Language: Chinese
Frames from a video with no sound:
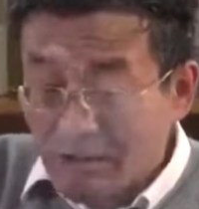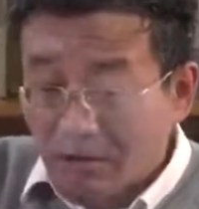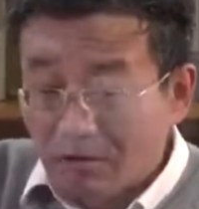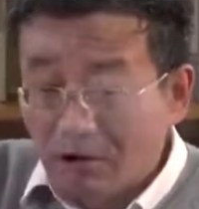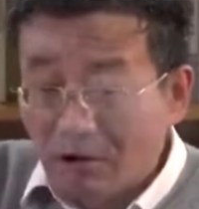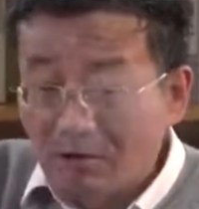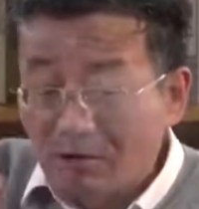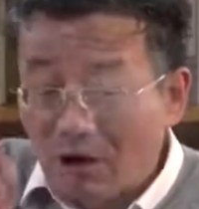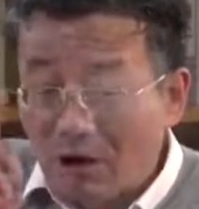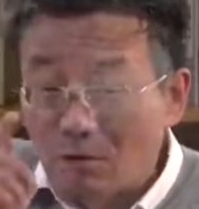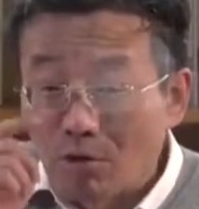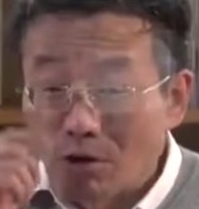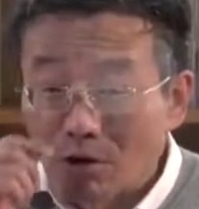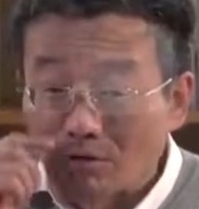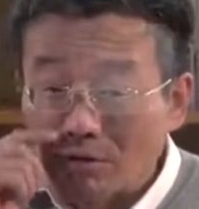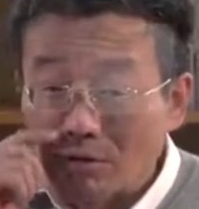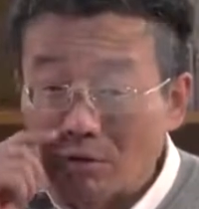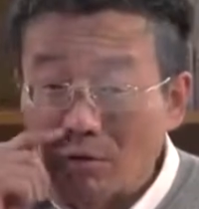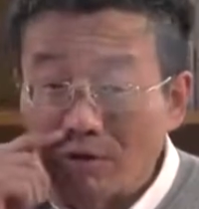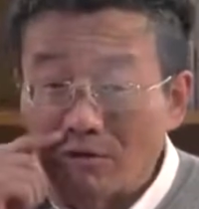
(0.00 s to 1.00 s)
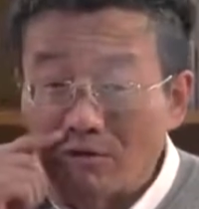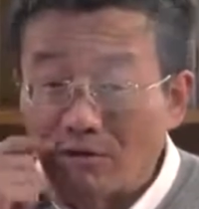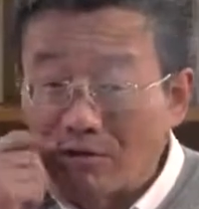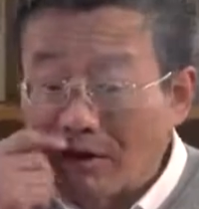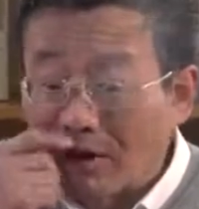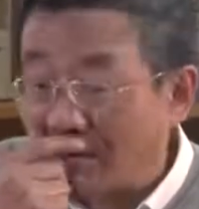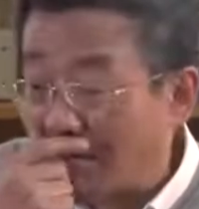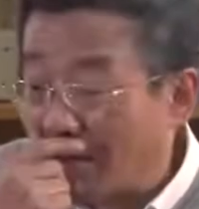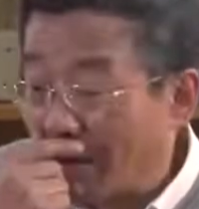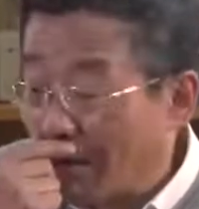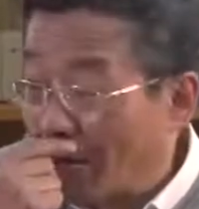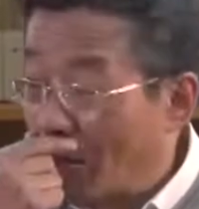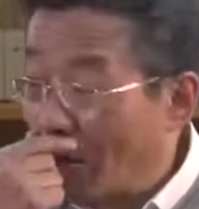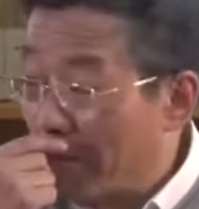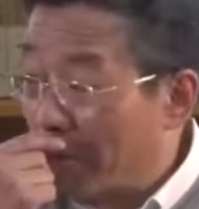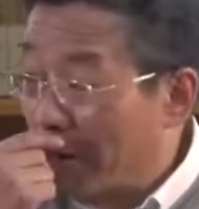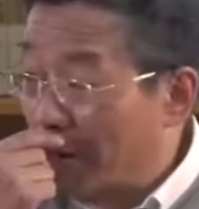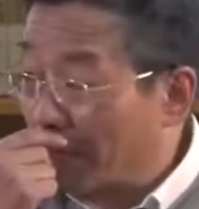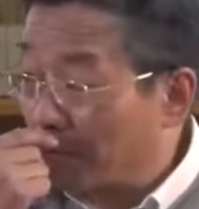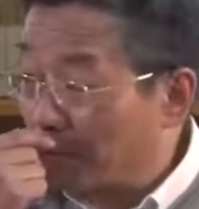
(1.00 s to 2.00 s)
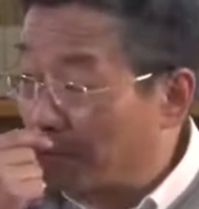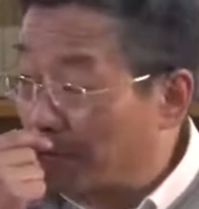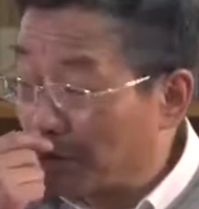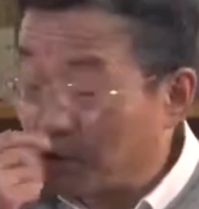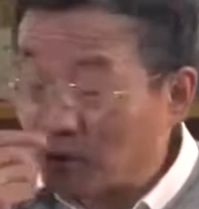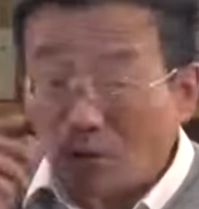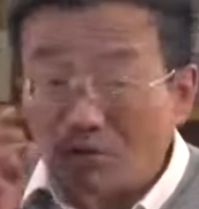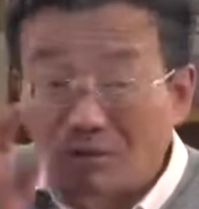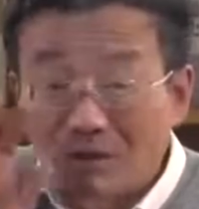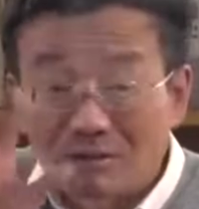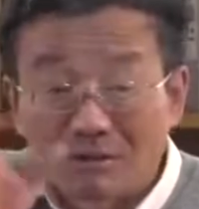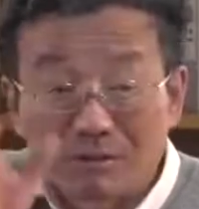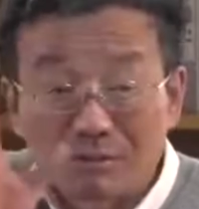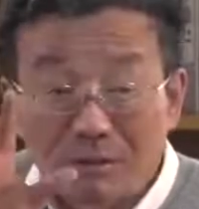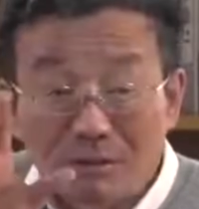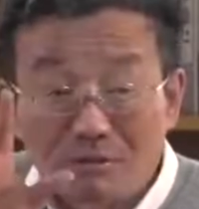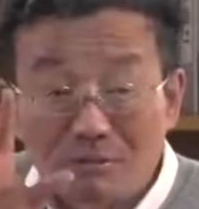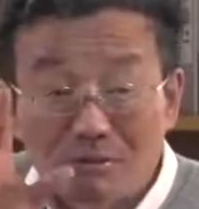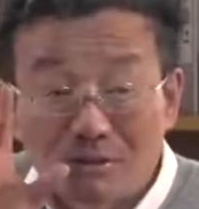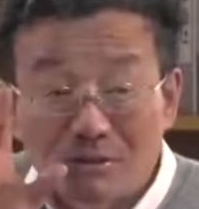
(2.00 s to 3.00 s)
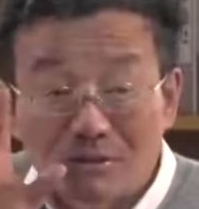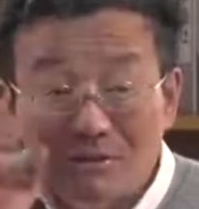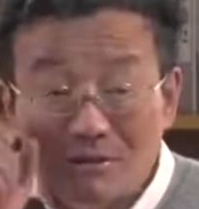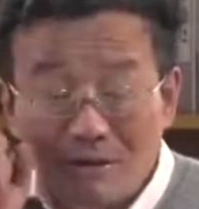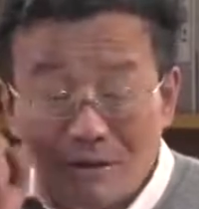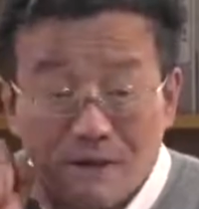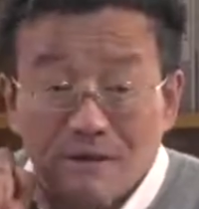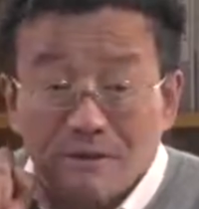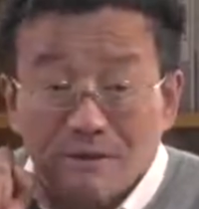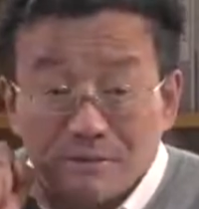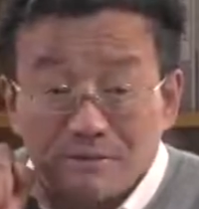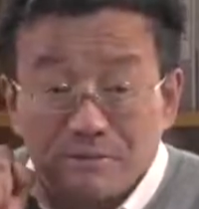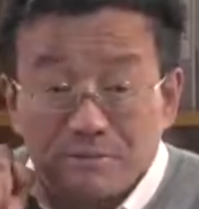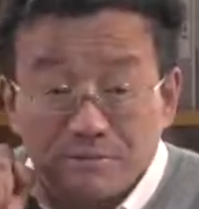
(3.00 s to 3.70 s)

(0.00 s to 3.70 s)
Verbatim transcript: 生产过剩危机呢，在我们不懂得资本主义的人，